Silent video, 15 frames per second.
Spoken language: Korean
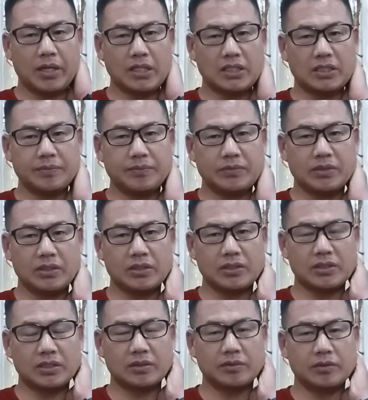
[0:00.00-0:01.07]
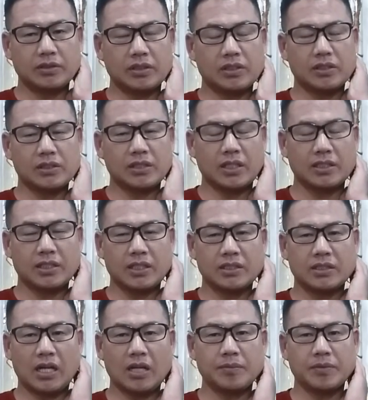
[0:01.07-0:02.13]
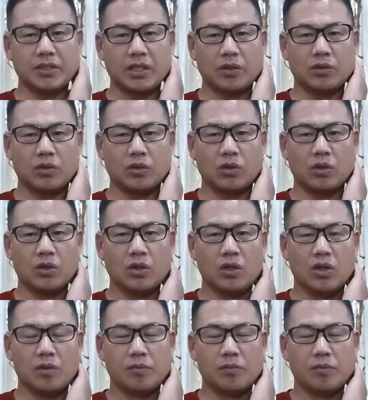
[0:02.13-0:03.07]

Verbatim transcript: 88살 되는 할머니하고